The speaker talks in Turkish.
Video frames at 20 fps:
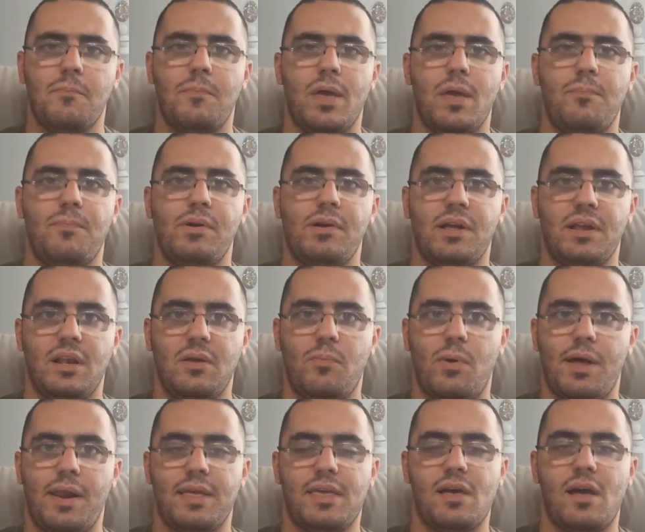
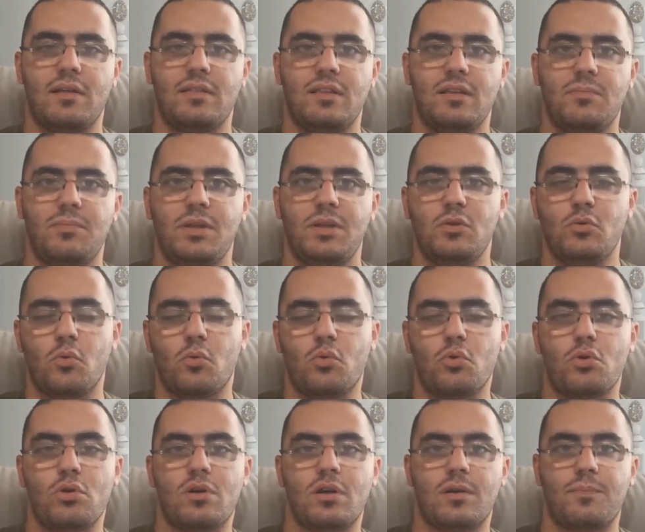Paperclip harekatı
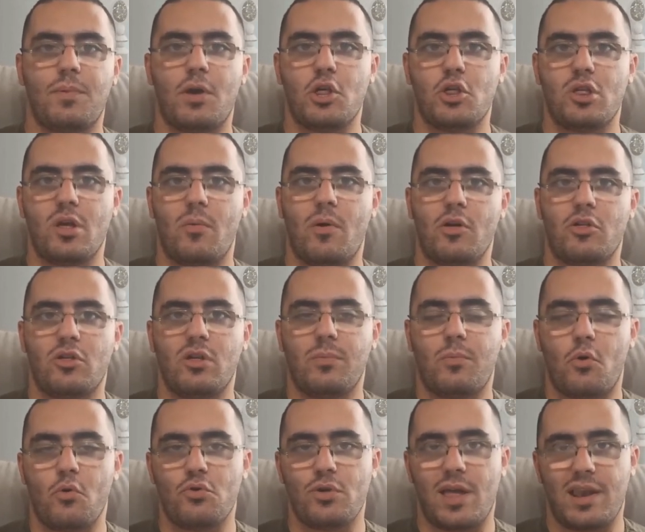1945'te
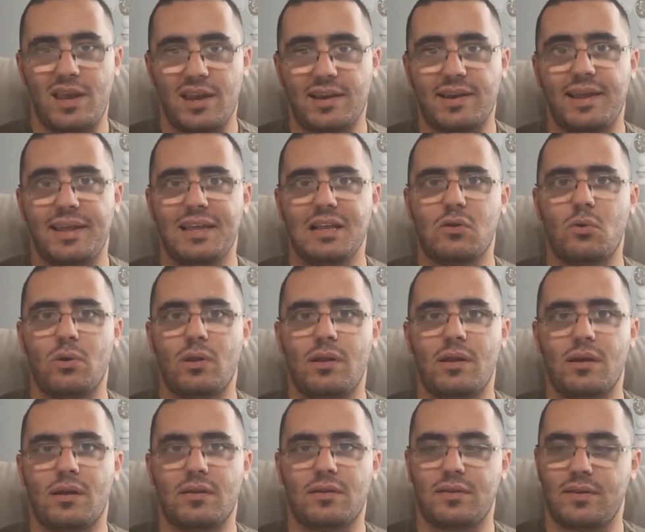başlayıp özellikle ilk
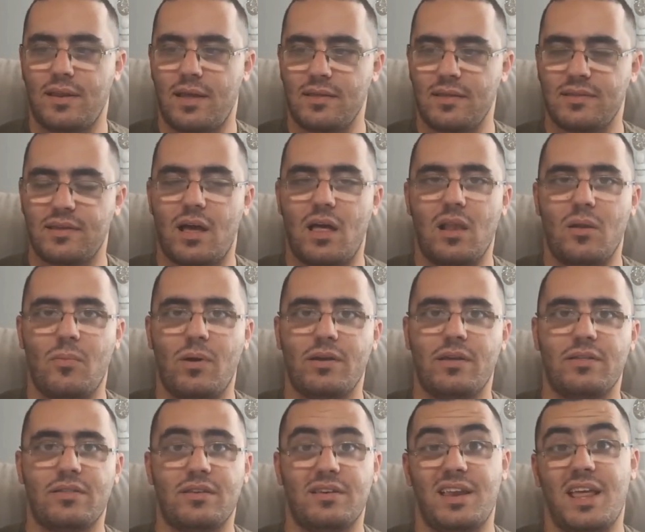olarak Nazi
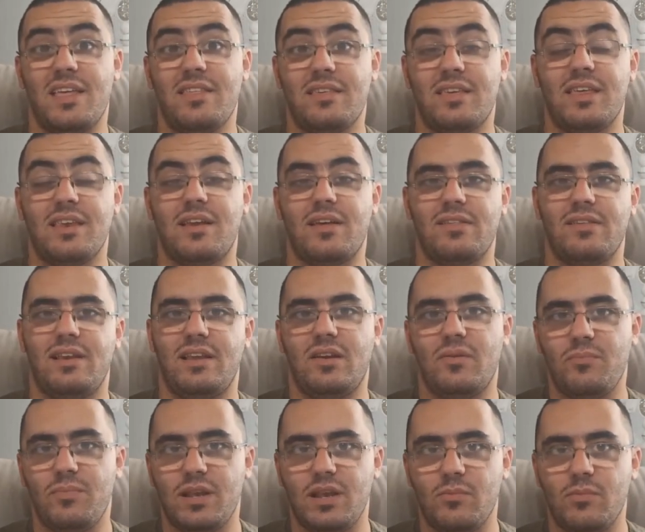Almanyası'nın eski
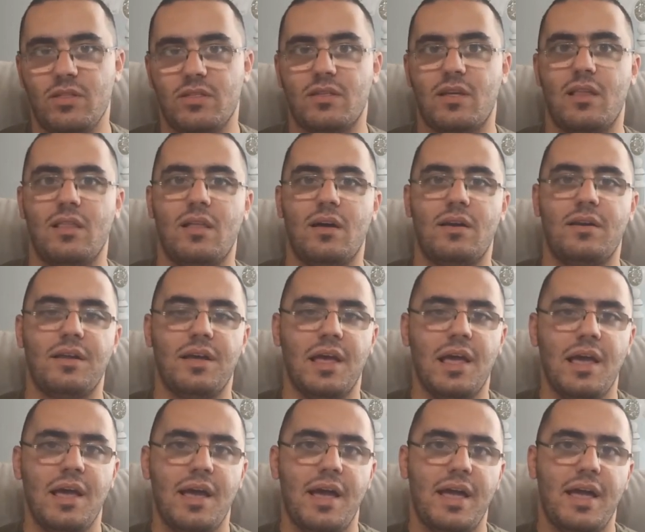Nazilerin bilim insanlarını
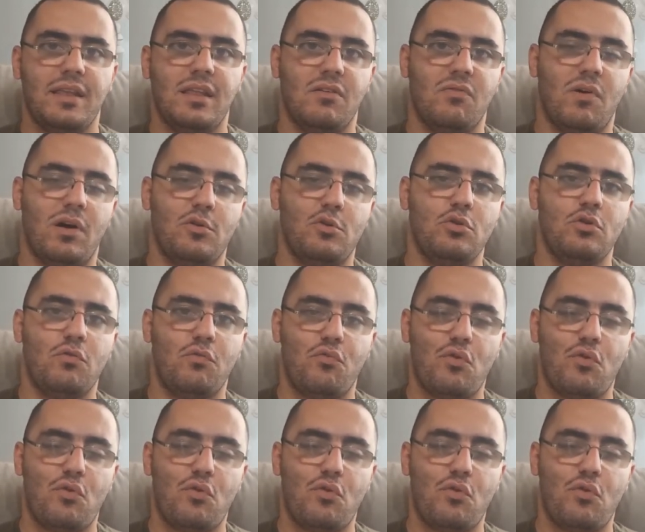hedef alıyordu.